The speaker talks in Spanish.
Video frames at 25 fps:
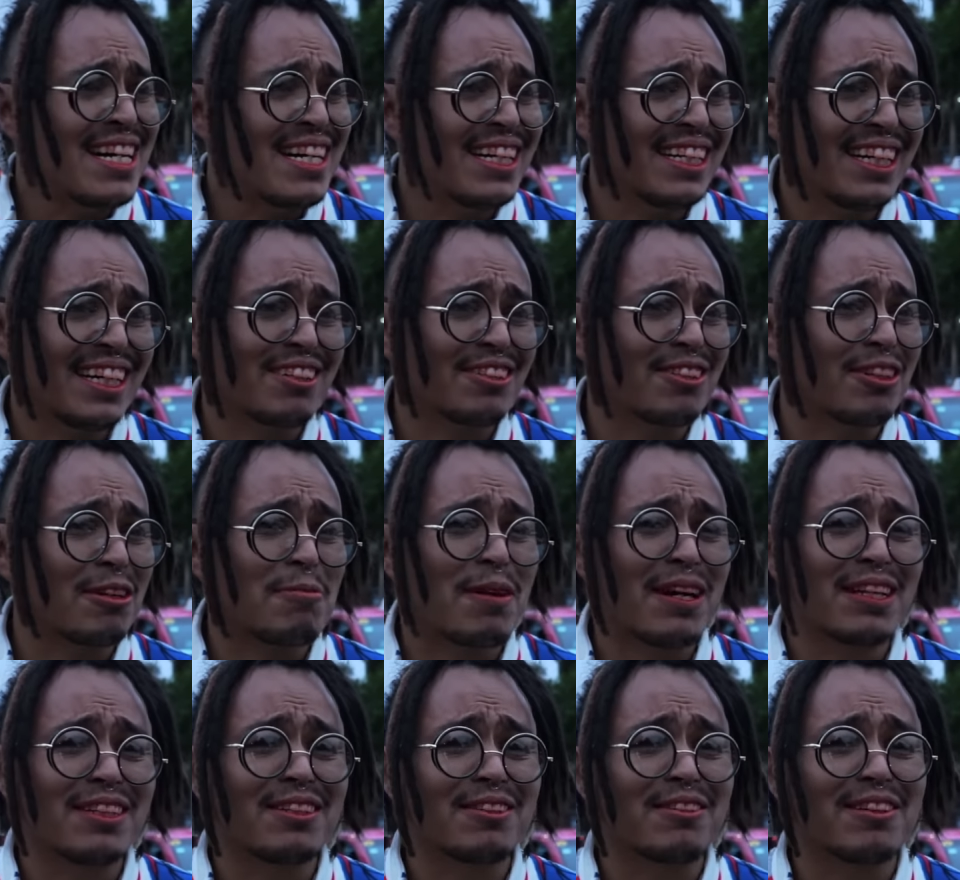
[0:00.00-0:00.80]
Ya no
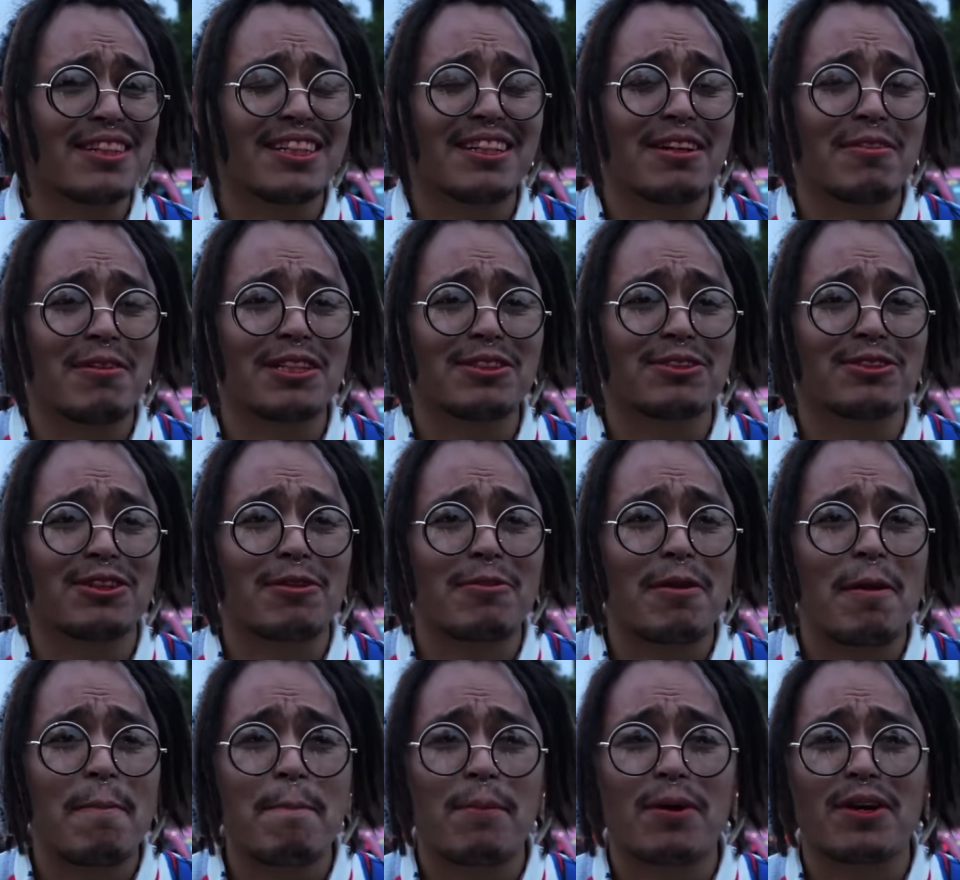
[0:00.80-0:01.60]
tomando, güey. Nada más
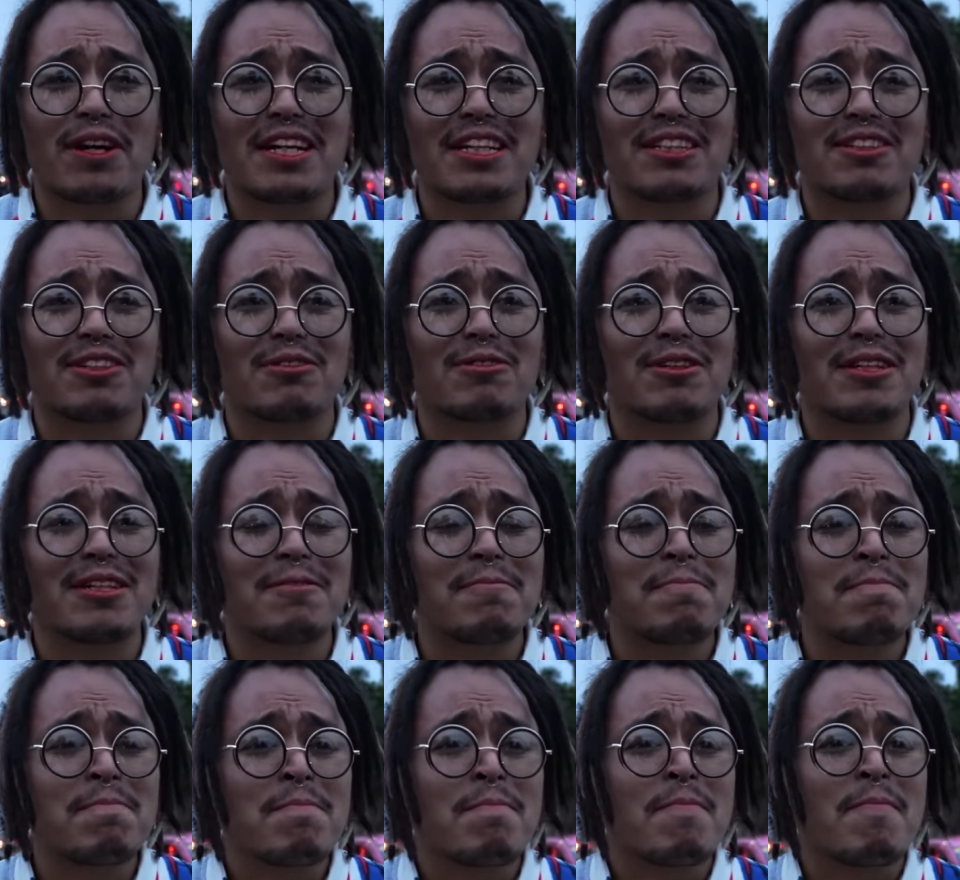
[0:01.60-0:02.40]
duró bien poquito, güey.
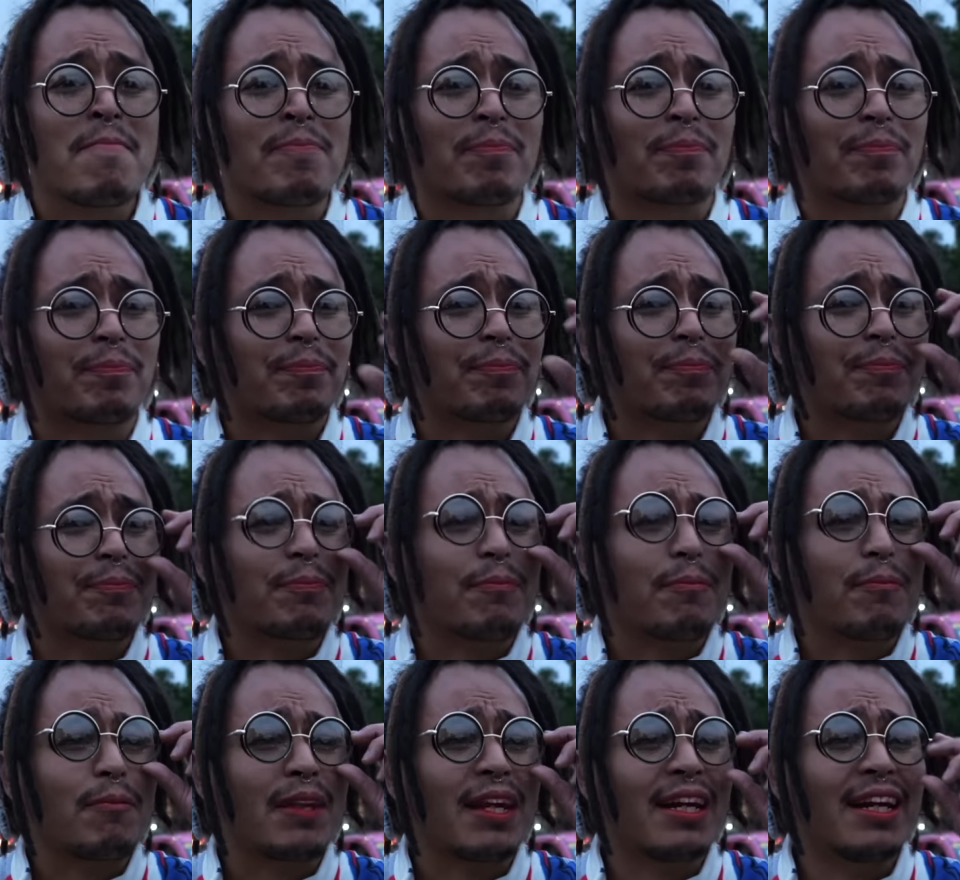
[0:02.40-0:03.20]

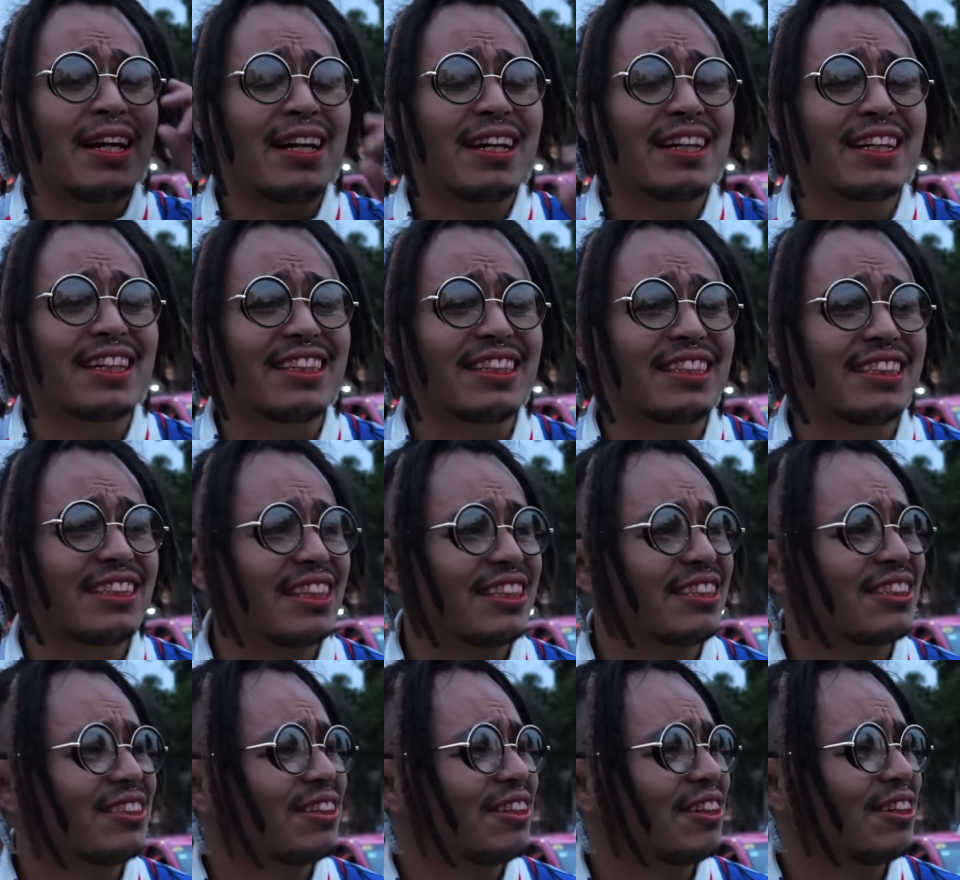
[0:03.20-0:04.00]
Ah, qué
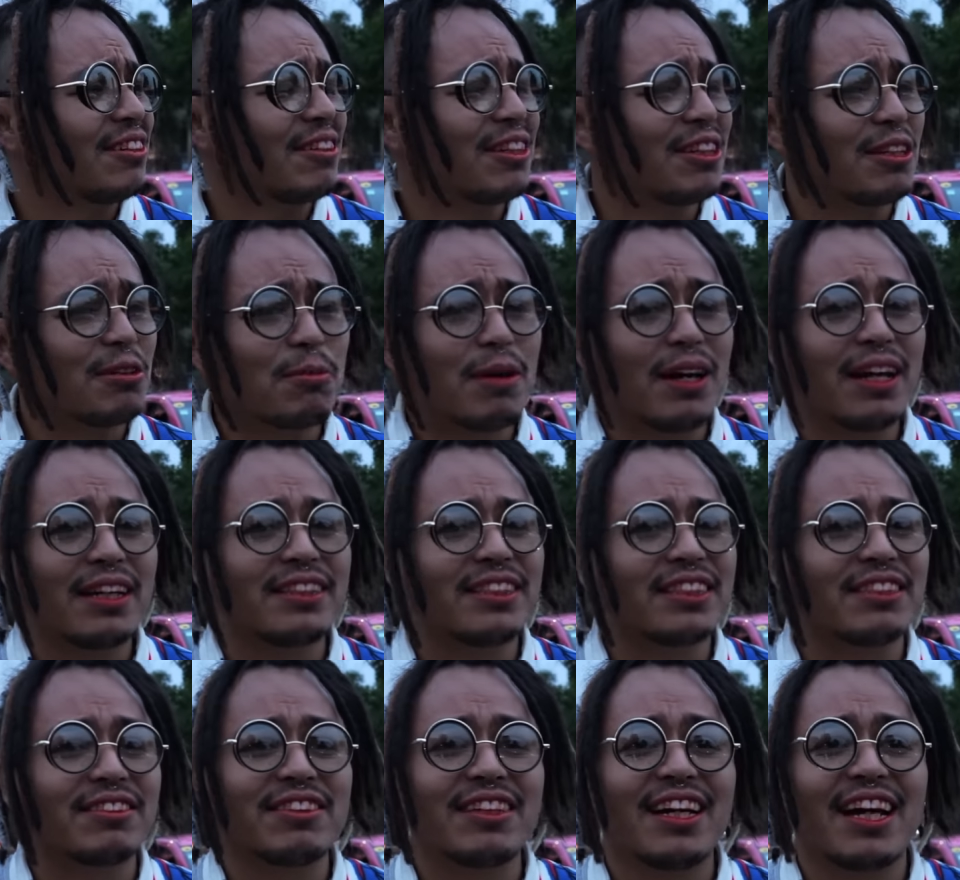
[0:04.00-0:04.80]
triste estoy, güey. No
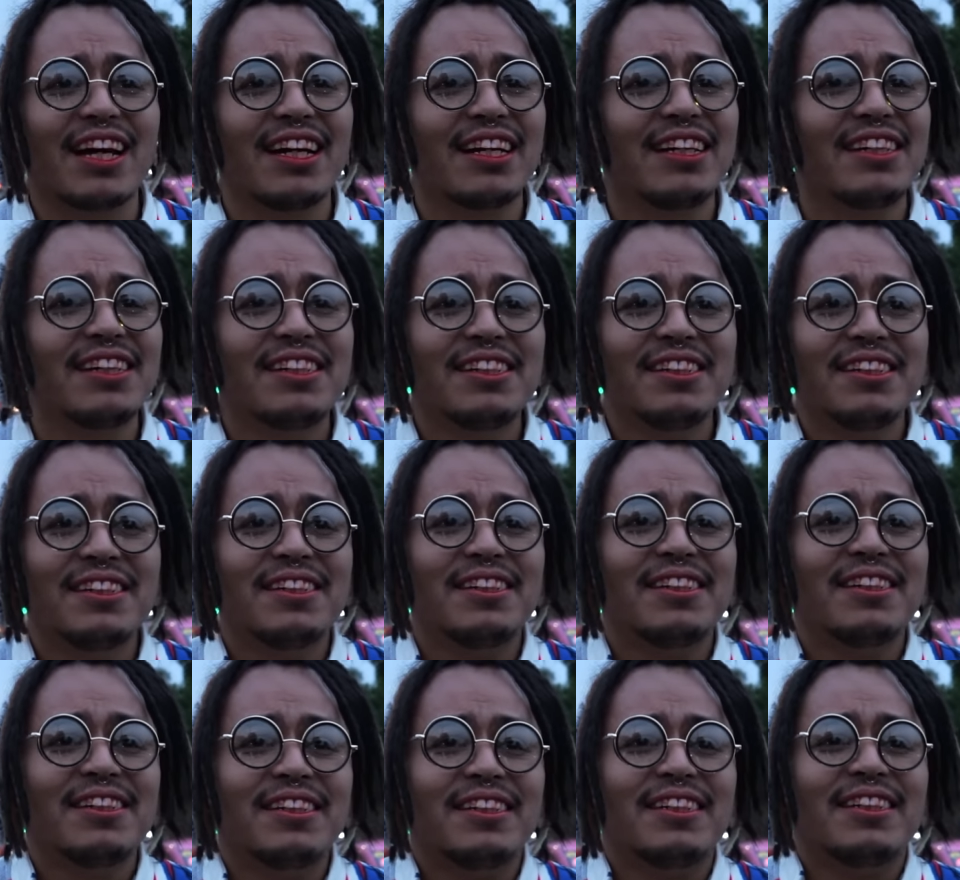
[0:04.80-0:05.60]
manches,
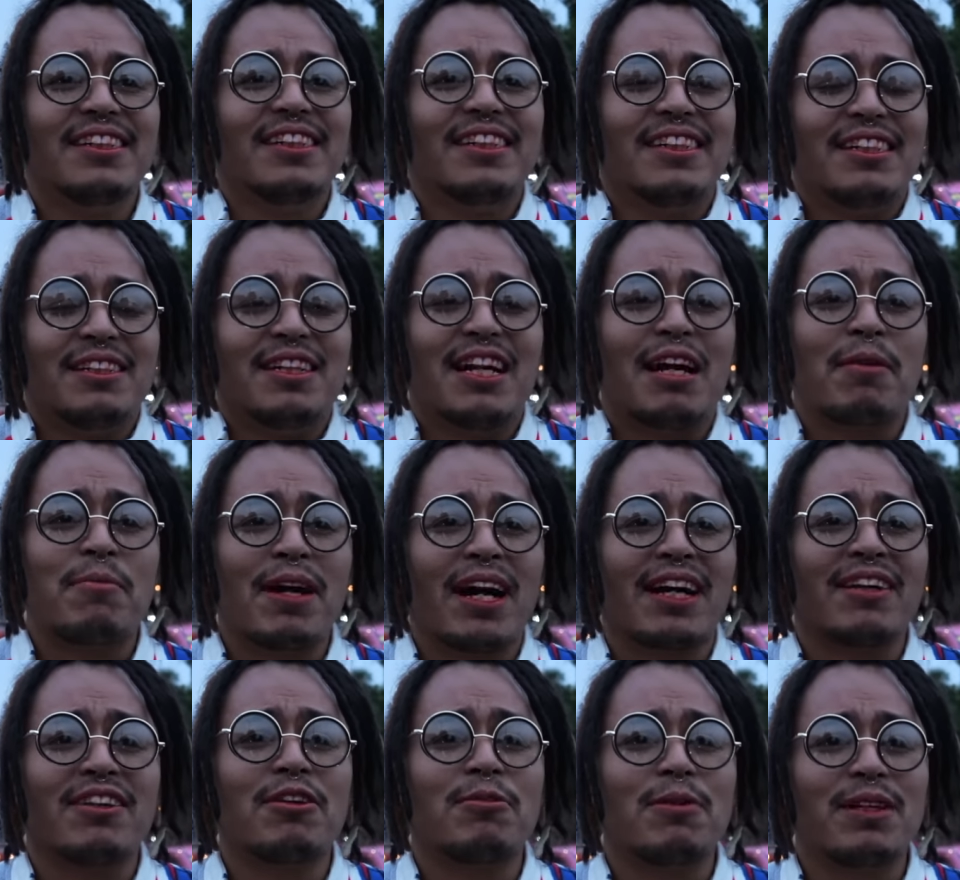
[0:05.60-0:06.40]
Ya,
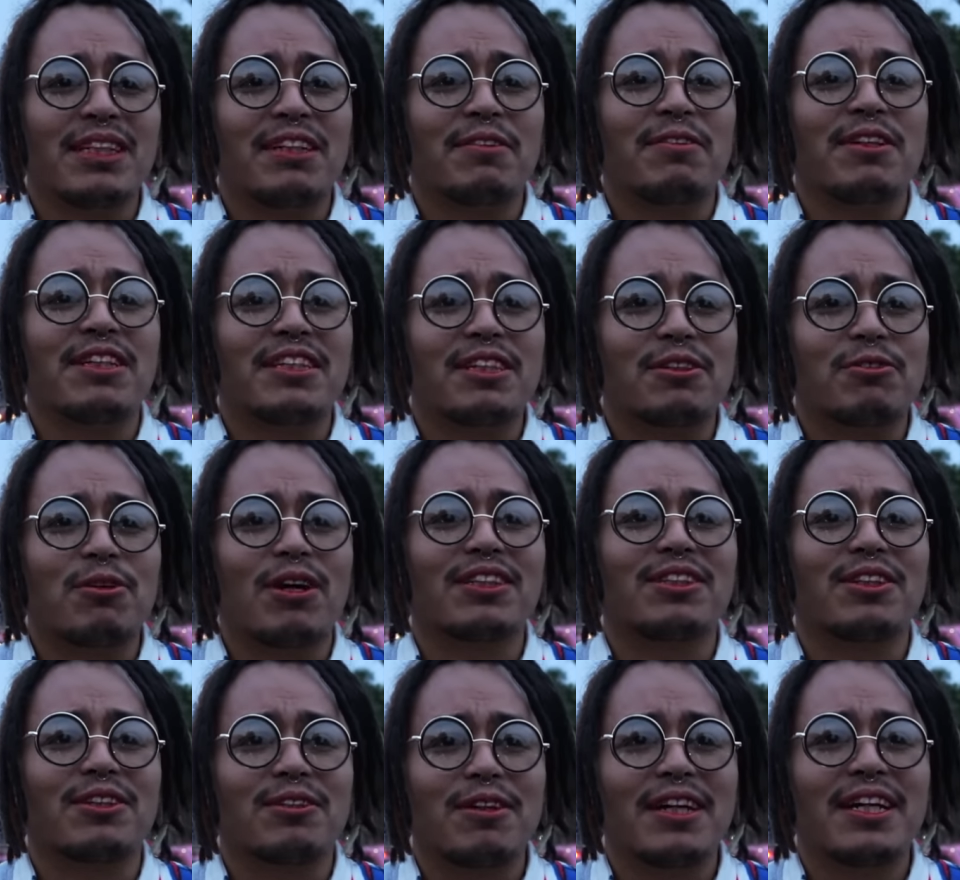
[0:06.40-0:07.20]
me ganó el
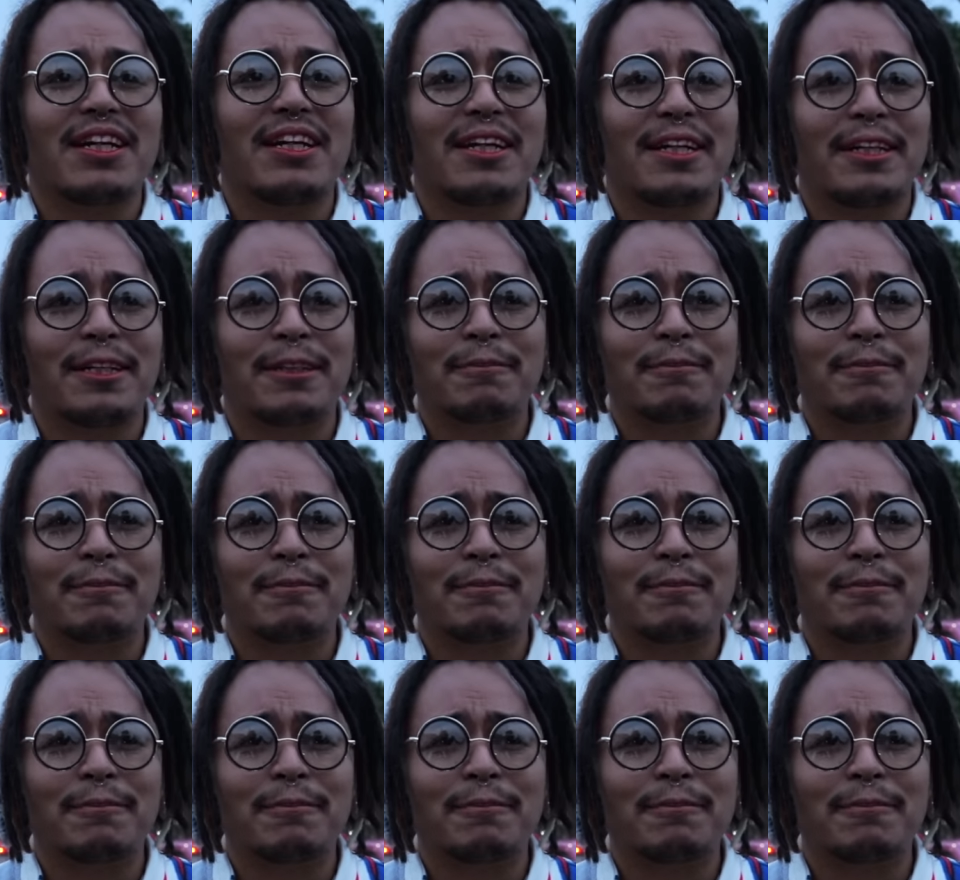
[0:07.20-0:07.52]
2024, güey.